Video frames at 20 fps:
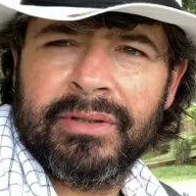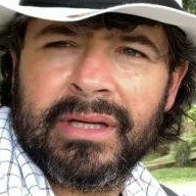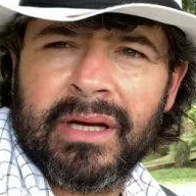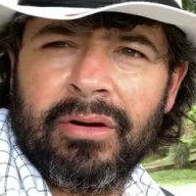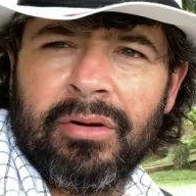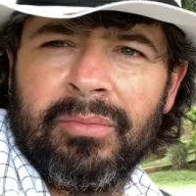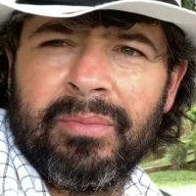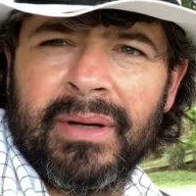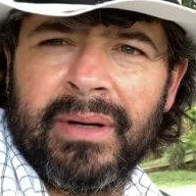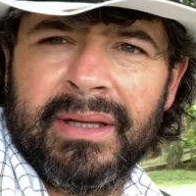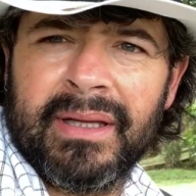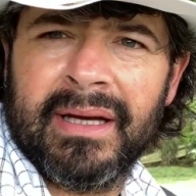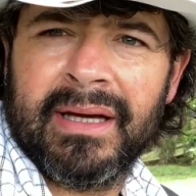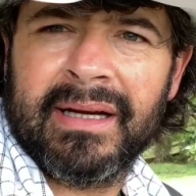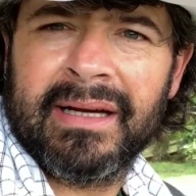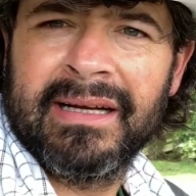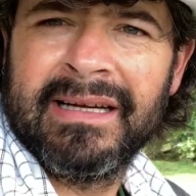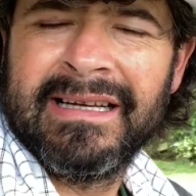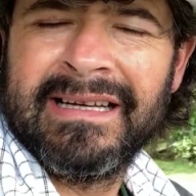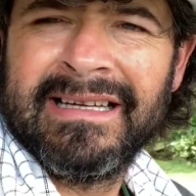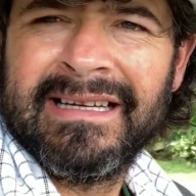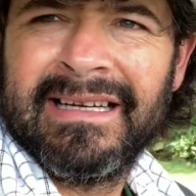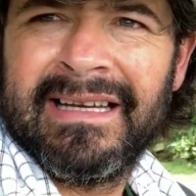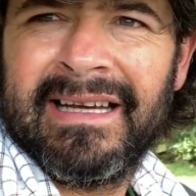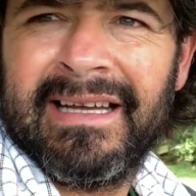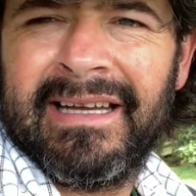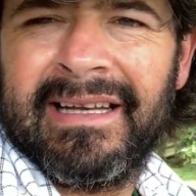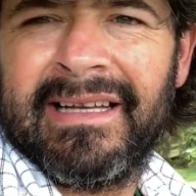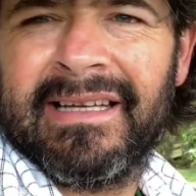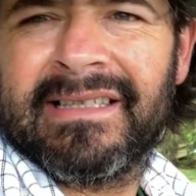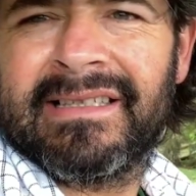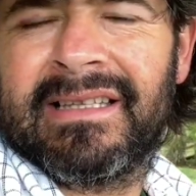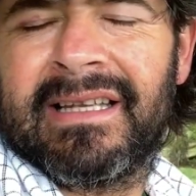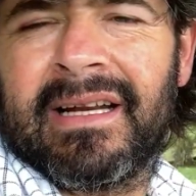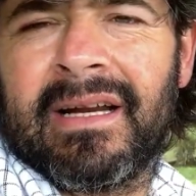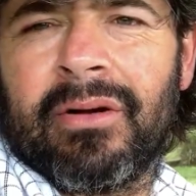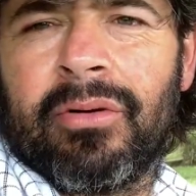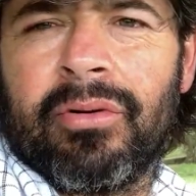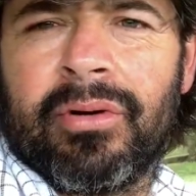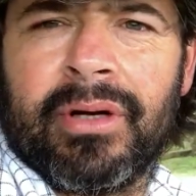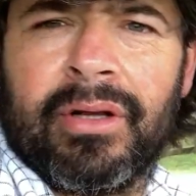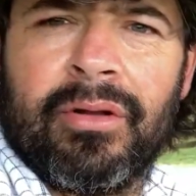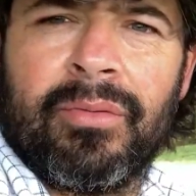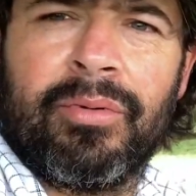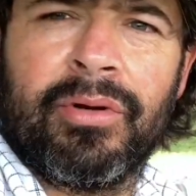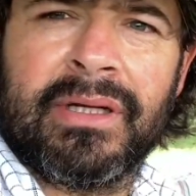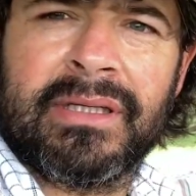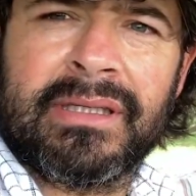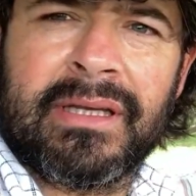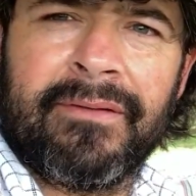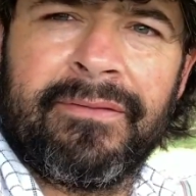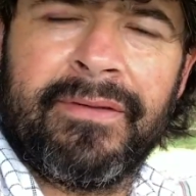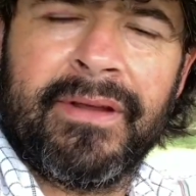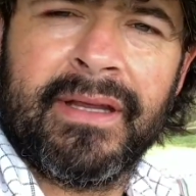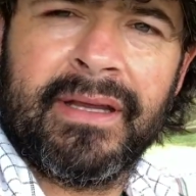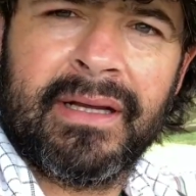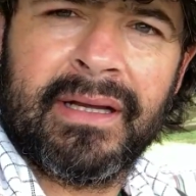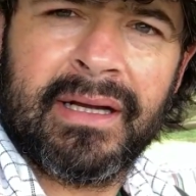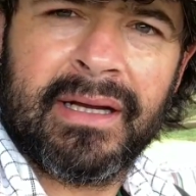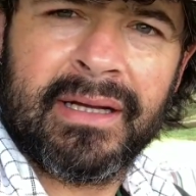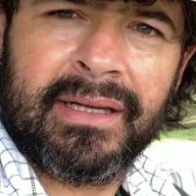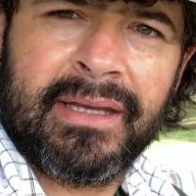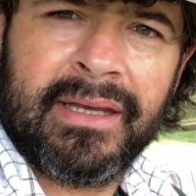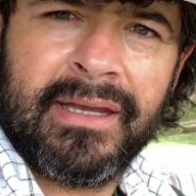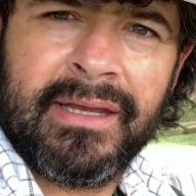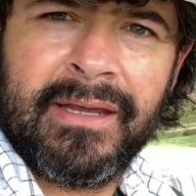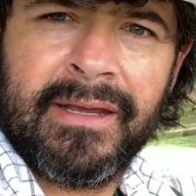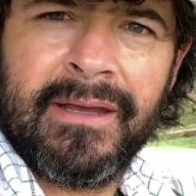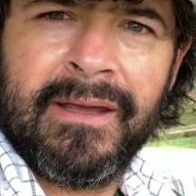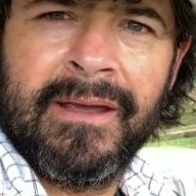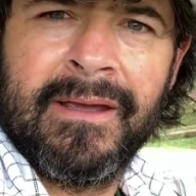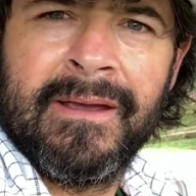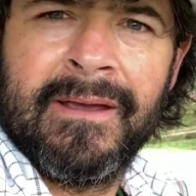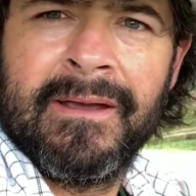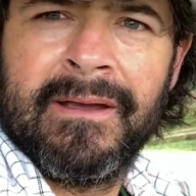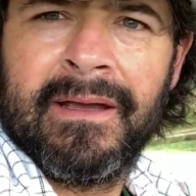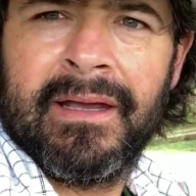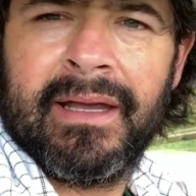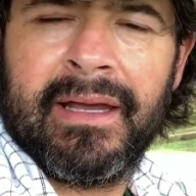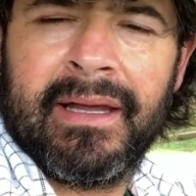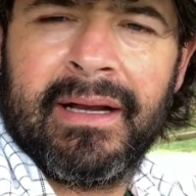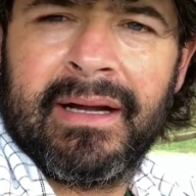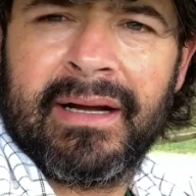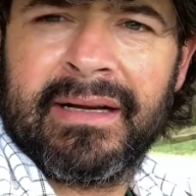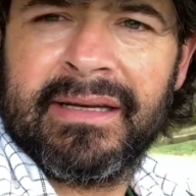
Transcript: pues acompañar en este recorrido por esta finca aquí en